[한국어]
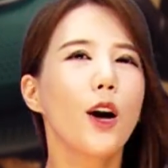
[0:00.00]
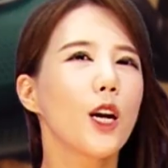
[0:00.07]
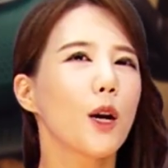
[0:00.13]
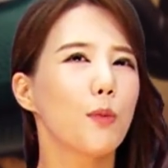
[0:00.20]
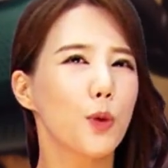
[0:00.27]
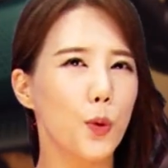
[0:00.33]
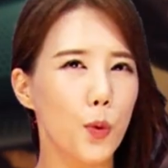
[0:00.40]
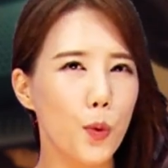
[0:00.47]

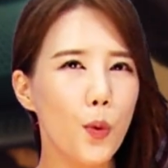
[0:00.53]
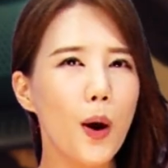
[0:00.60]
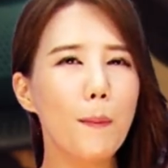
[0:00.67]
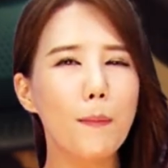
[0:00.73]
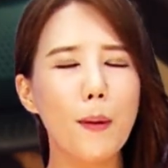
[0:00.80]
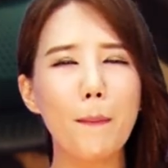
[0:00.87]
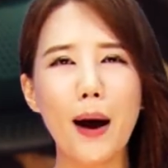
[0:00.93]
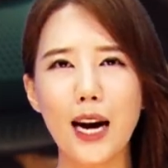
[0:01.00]
여러분 요거
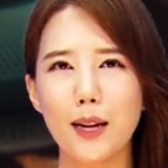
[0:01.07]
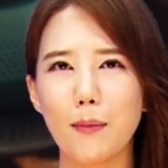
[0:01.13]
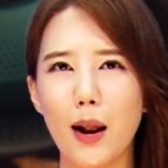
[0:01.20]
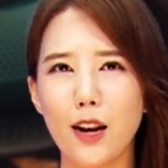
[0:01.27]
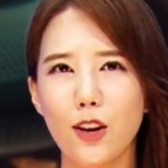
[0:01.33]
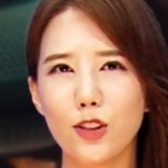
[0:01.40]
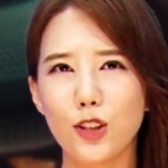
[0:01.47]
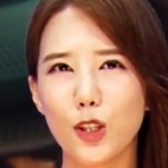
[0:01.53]
한번 발음
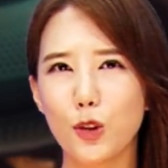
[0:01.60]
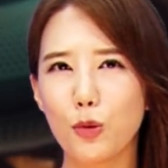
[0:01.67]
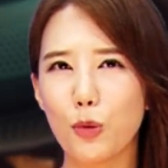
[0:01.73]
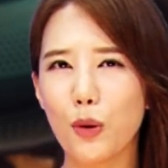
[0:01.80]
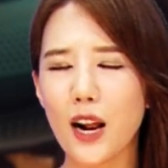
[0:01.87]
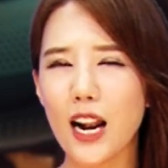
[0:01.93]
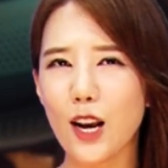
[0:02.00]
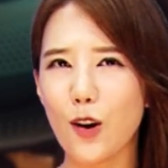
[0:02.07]

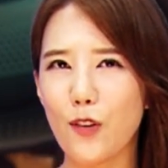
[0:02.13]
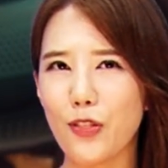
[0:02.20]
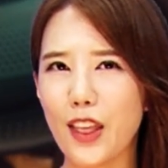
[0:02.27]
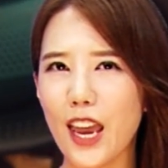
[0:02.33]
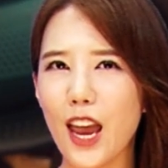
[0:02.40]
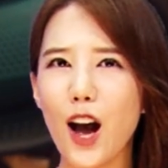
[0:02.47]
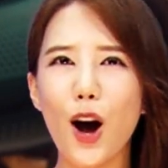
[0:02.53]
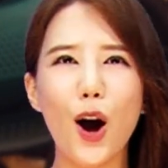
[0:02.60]
알려드리도록 할
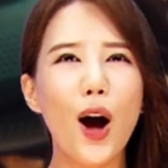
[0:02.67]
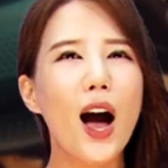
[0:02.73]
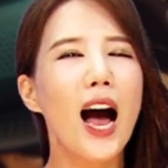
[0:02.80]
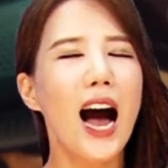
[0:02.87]
건데요.